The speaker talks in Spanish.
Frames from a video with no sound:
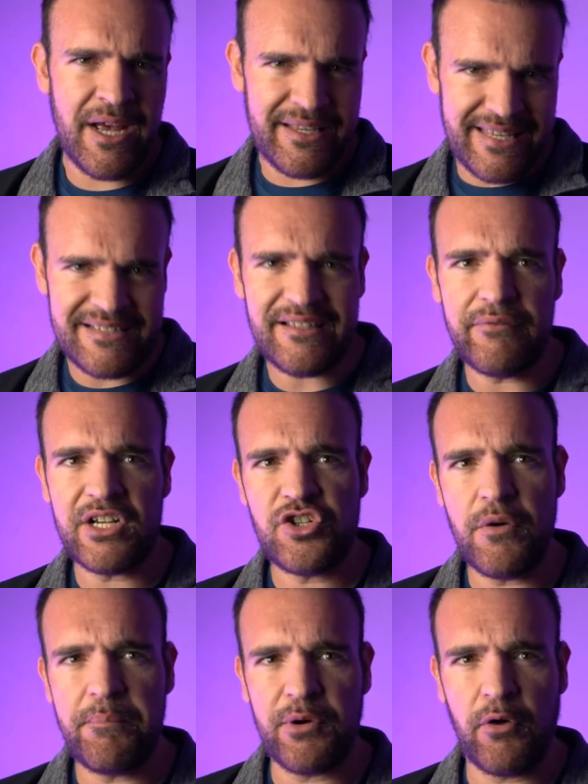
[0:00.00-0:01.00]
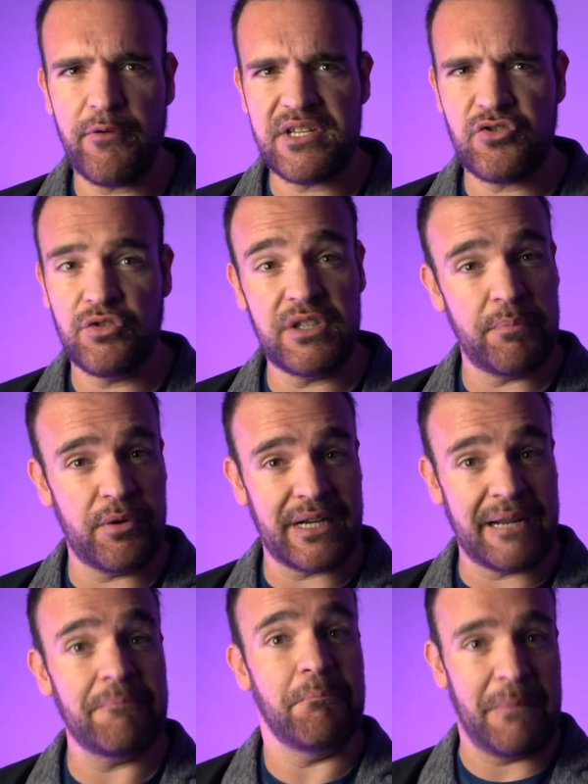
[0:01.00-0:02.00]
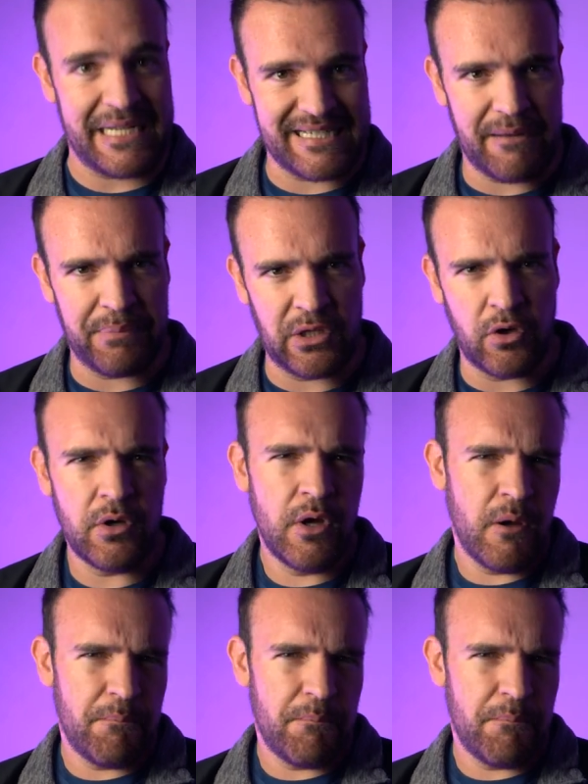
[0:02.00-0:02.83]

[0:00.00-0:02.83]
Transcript: y esta versión Pro ofrece un tipo de RAM más rápido,